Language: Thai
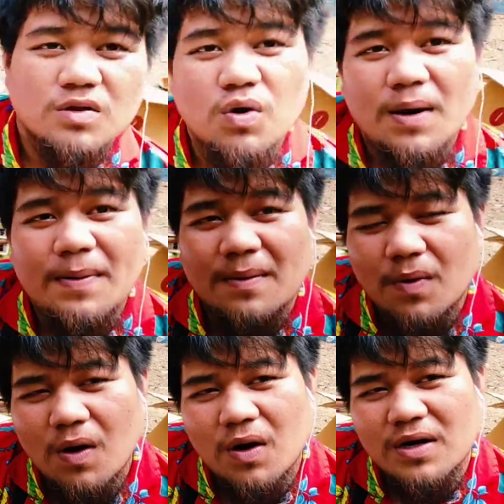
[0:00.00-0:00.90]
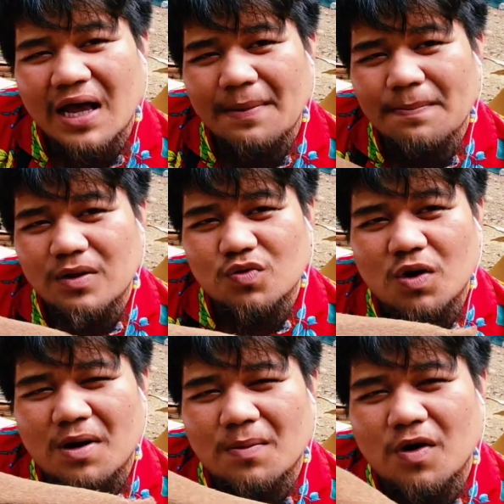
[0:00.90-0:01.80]
ตัวพังพรนะ เป็นตัว
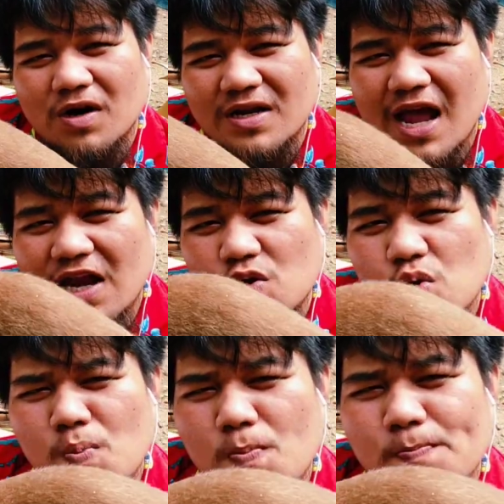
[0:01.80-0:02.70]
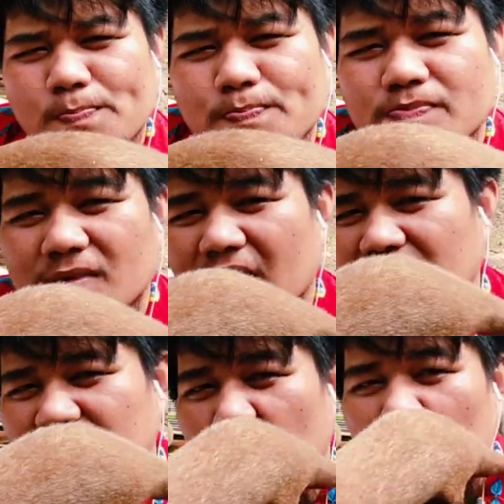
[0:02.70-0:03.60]
พังพรงานหุ้มนะ
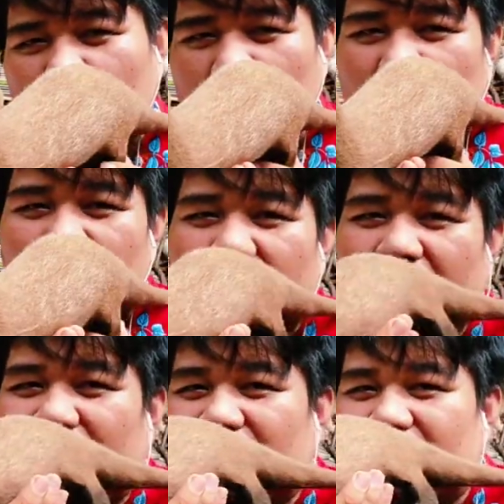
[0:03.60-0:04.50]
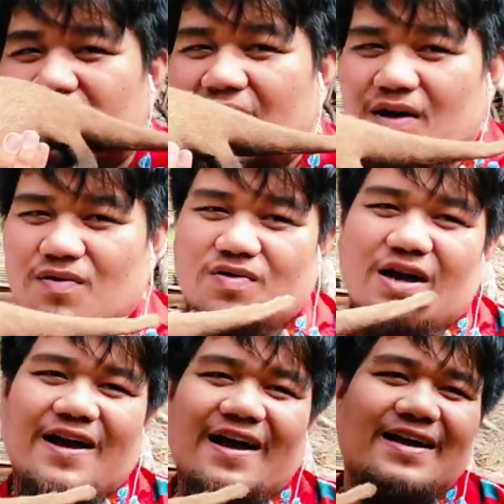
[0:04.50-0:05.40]
ส่งนะคุณลูก
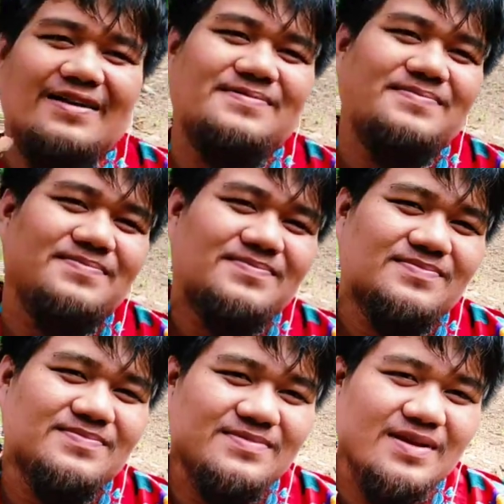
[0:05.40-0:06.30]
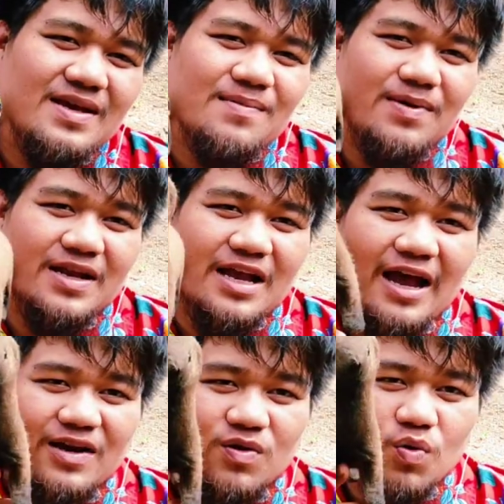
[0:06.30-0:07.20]
ค้า เป็น
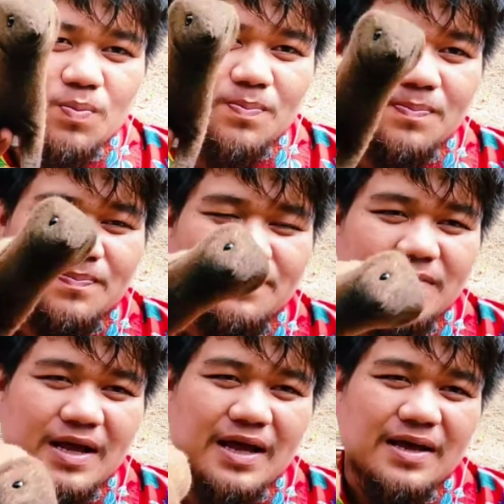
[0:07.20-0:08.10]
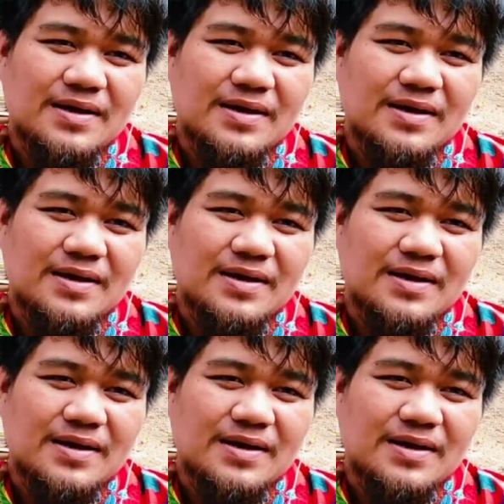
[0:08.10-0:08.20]
งานหุ้มนะ